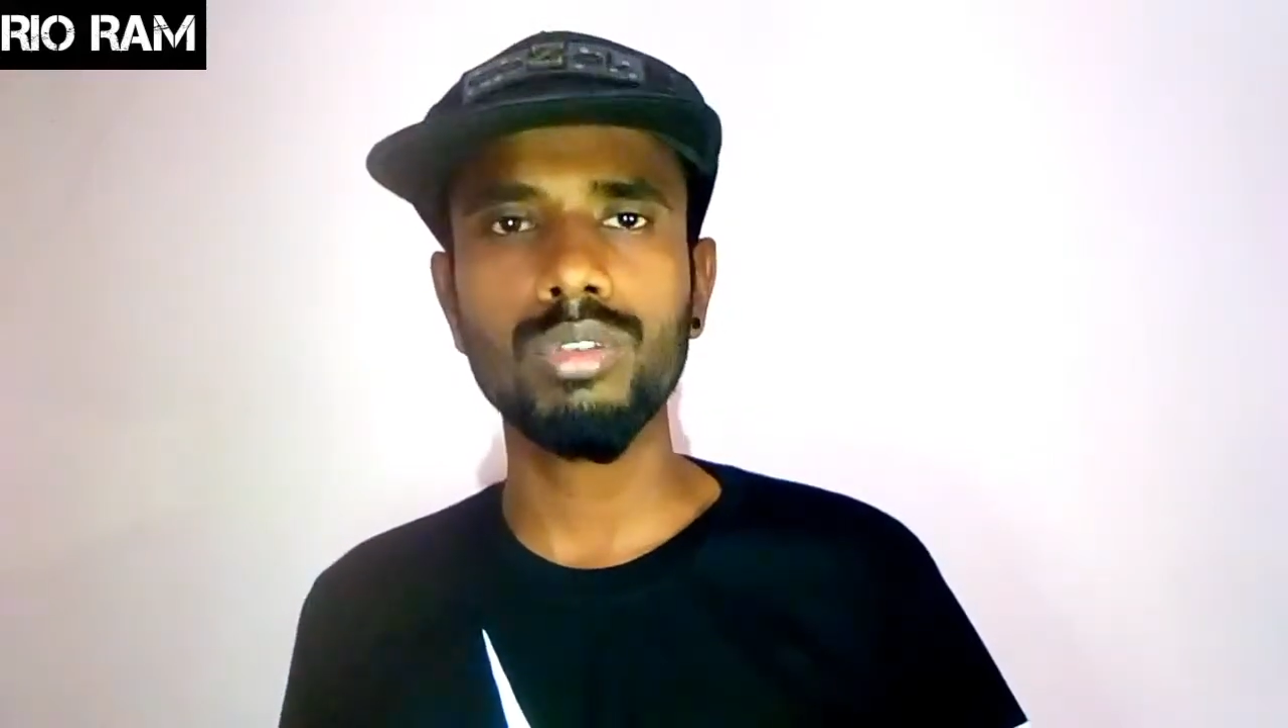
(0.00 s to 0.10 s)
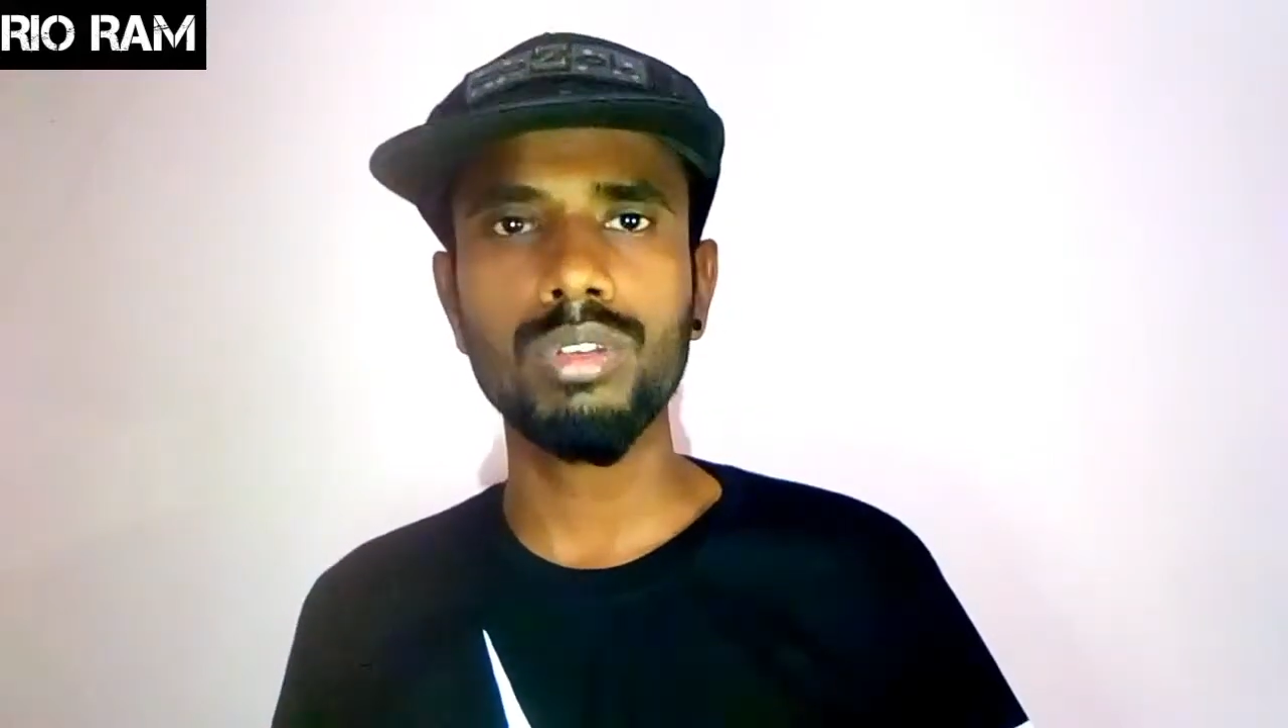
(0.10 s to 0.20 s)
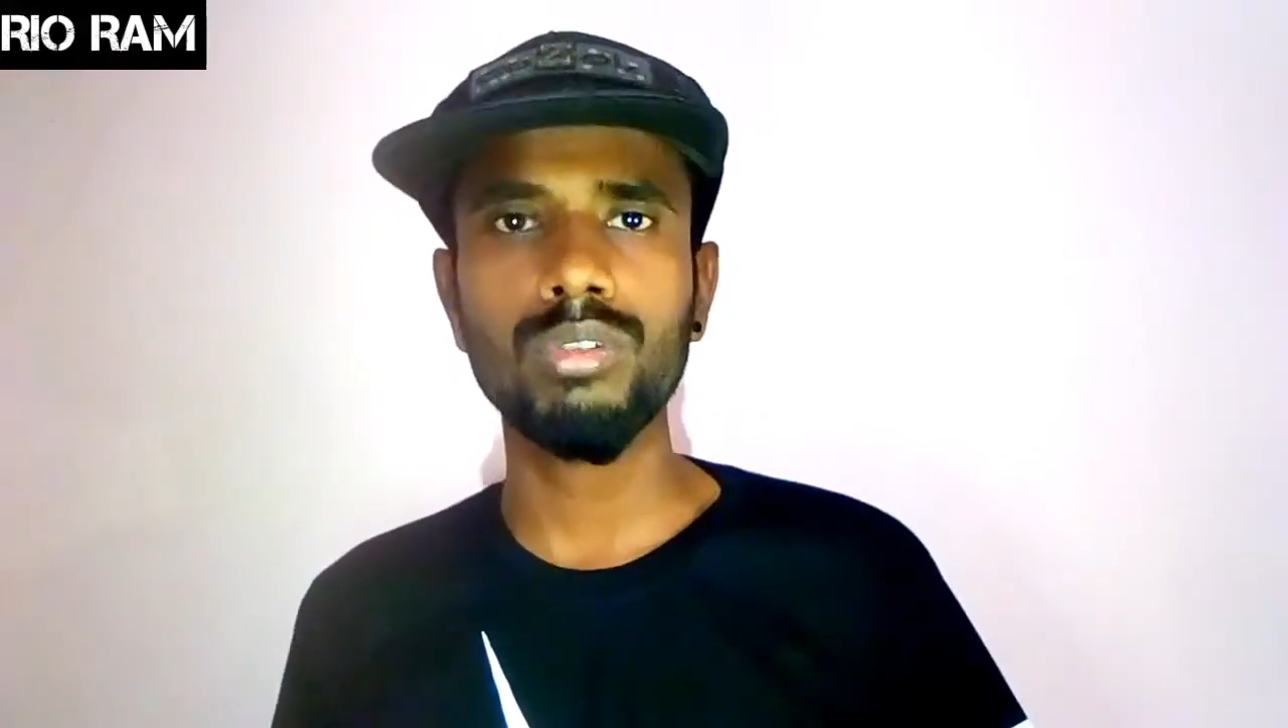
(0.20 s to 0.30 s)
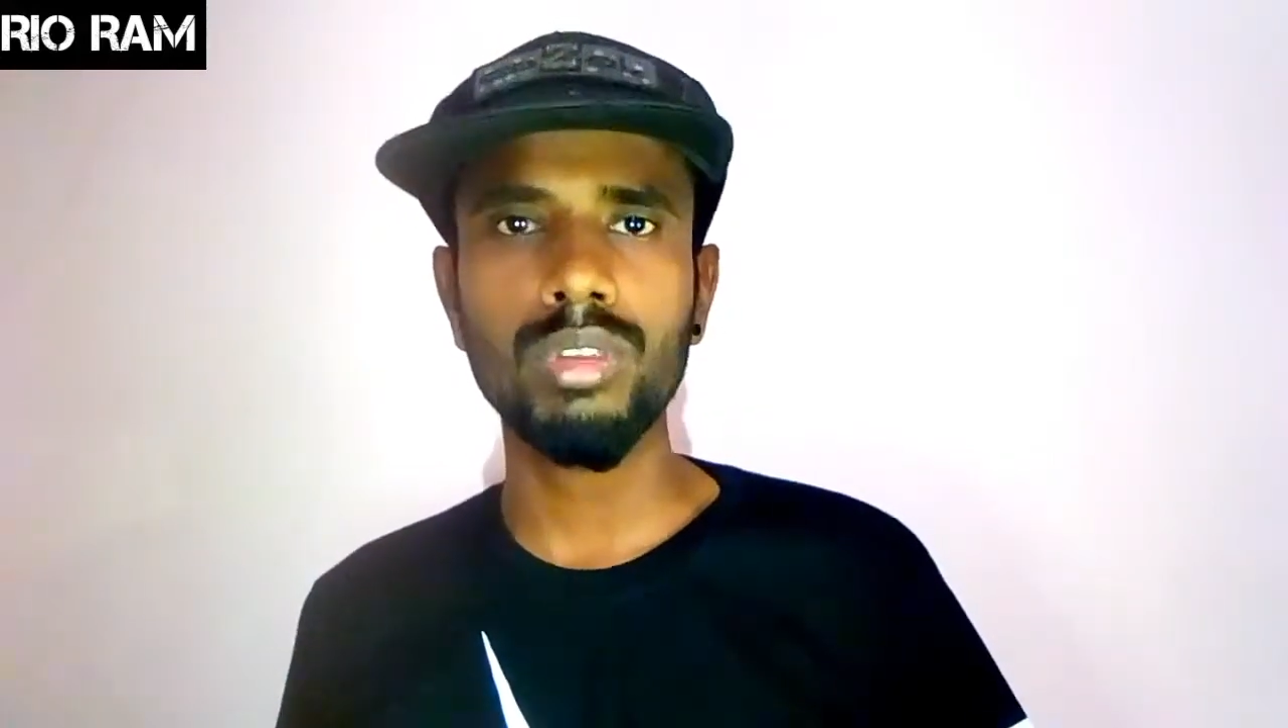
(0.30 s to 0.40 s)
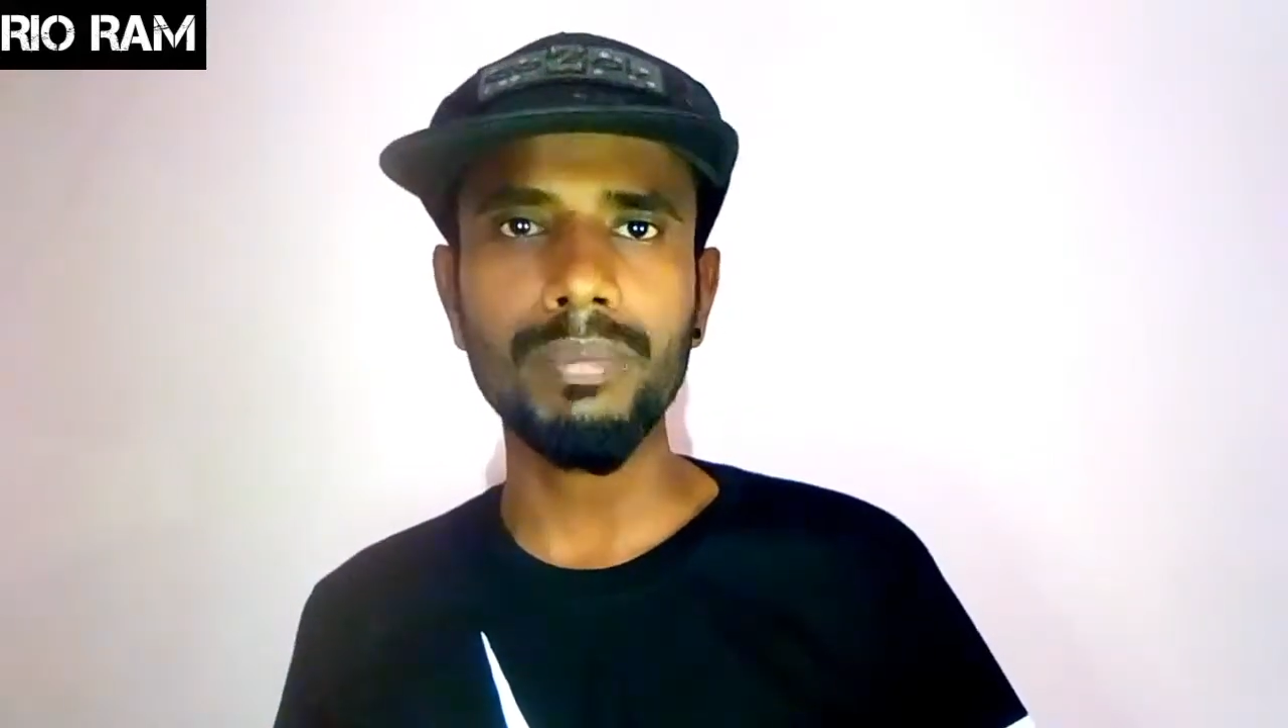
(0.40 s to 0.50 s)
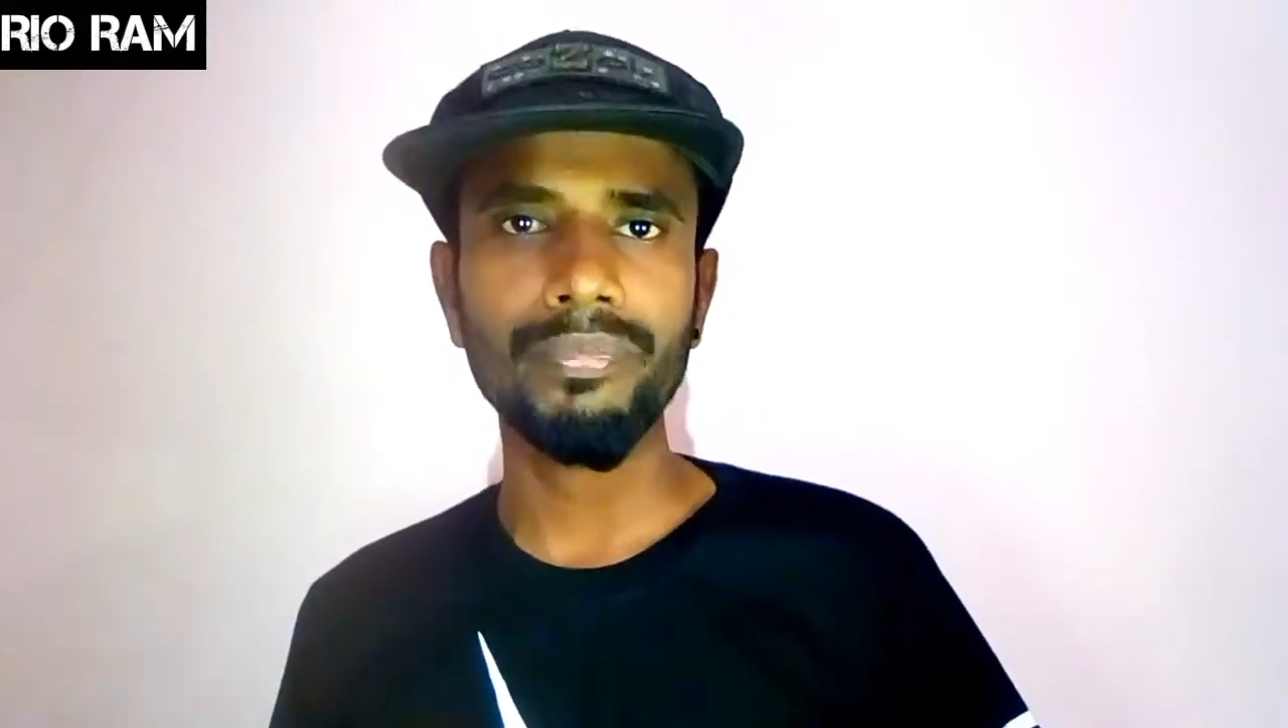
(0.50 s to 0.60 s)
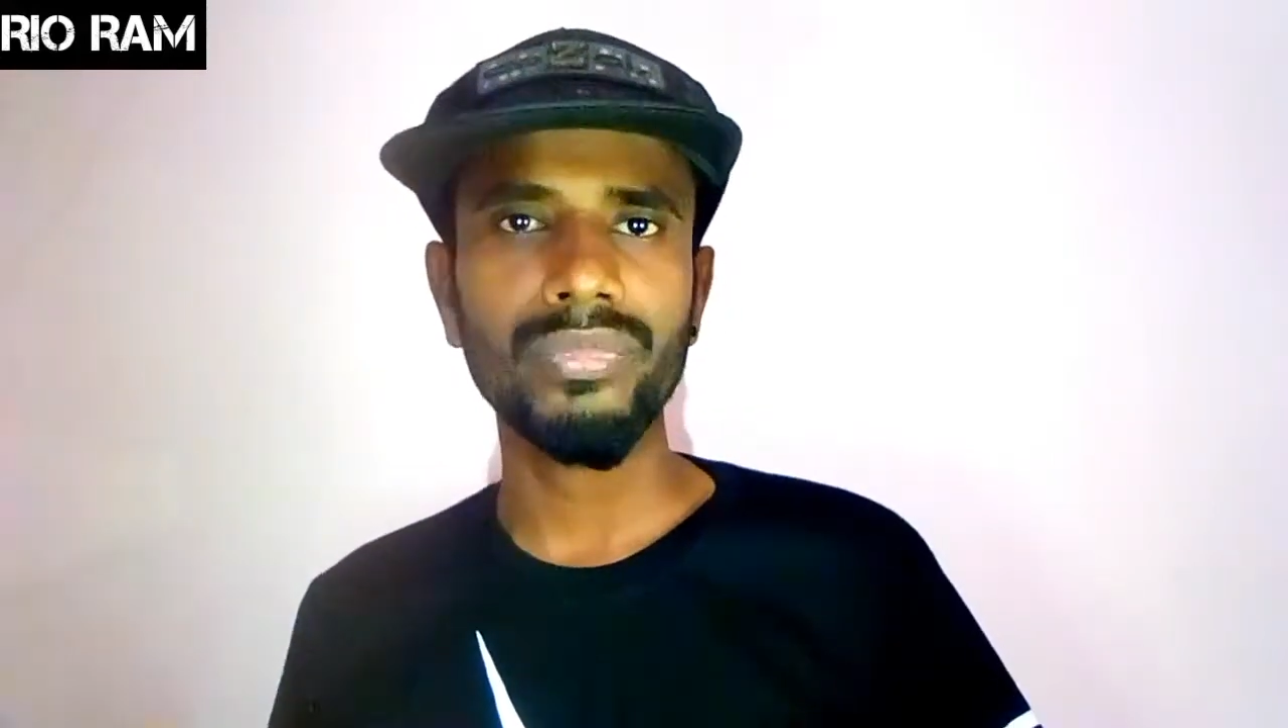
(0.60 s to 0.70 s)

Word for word: சுற்றி சுற்றி